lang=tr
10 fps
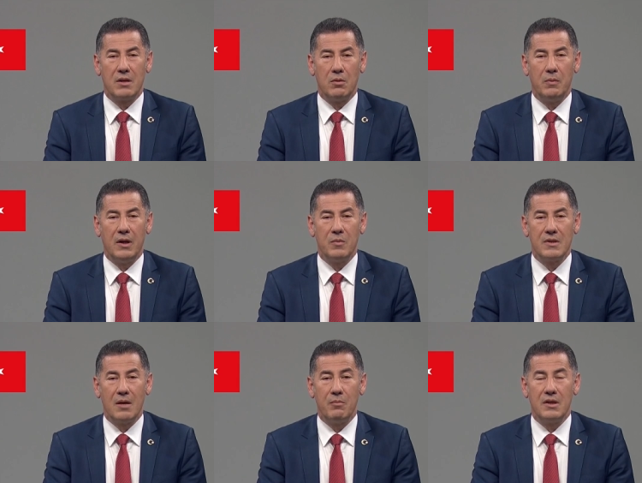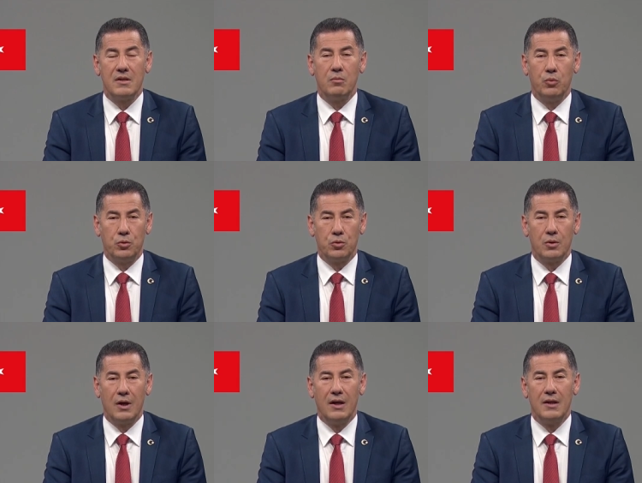sebeplerimizden birisi
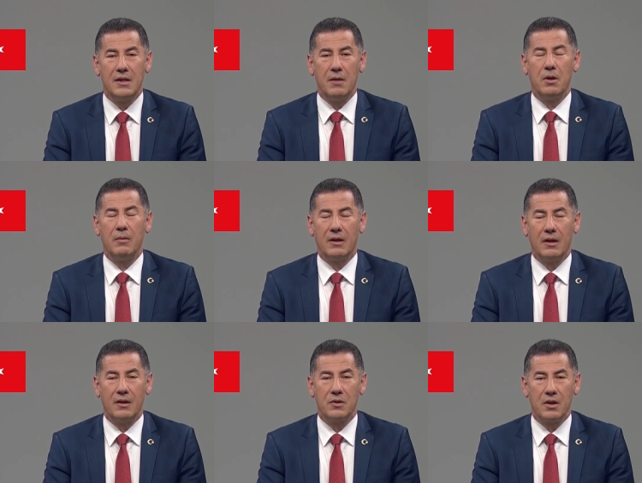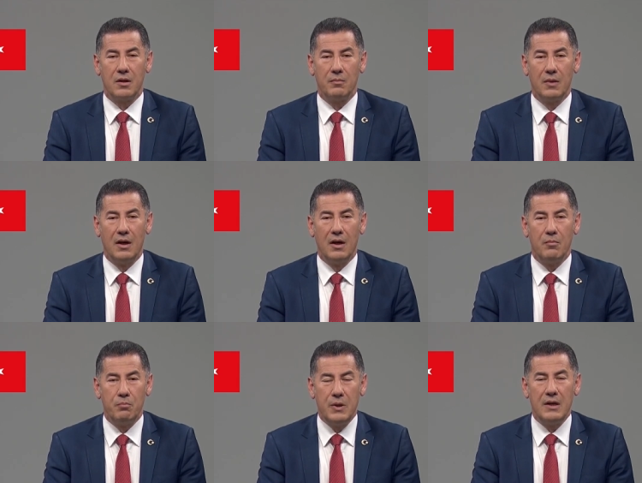budur. Sevgili vatandaşlarım,
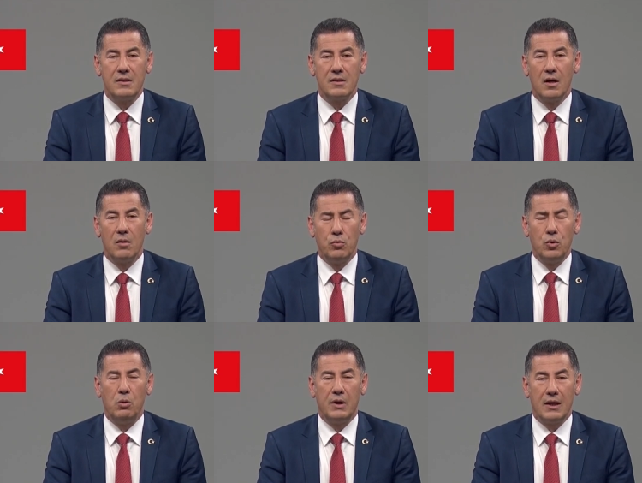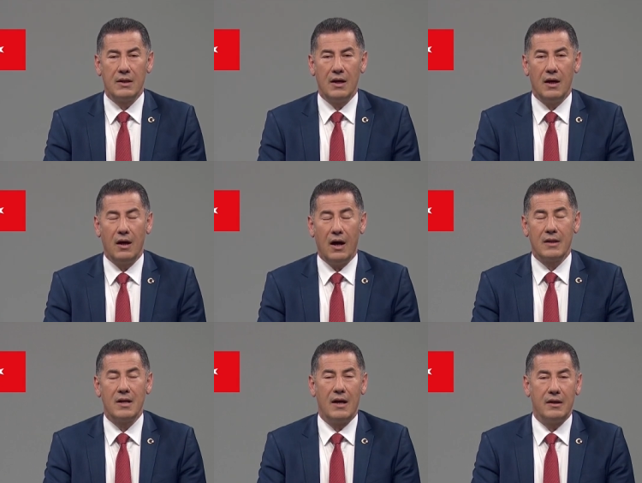biz bu ülkede
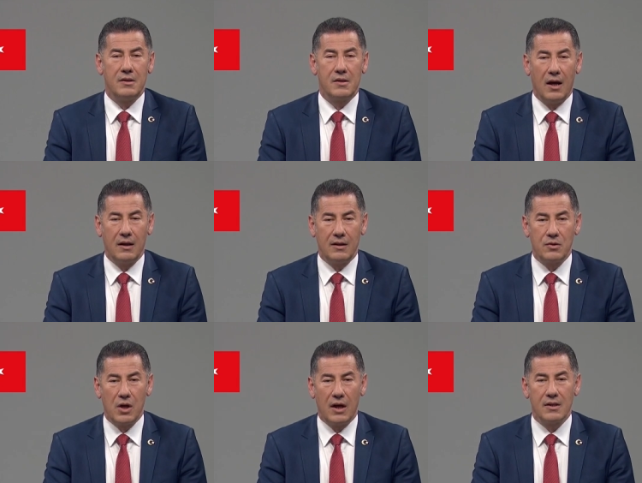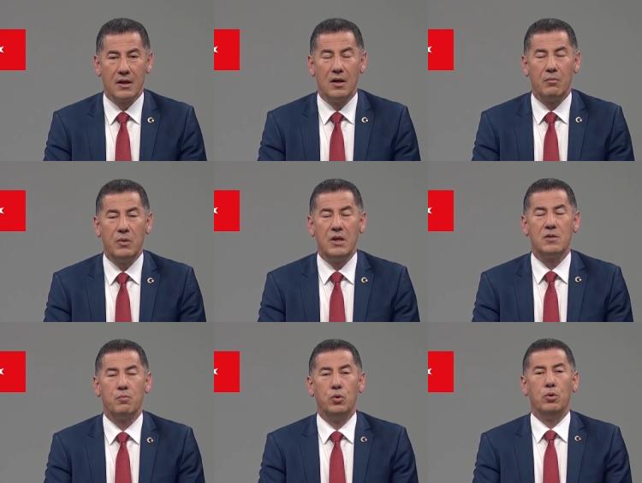adaleti sağlayacağız.
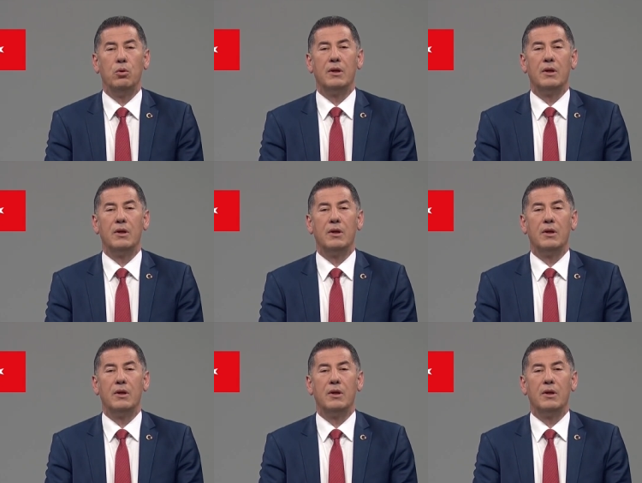Biz bu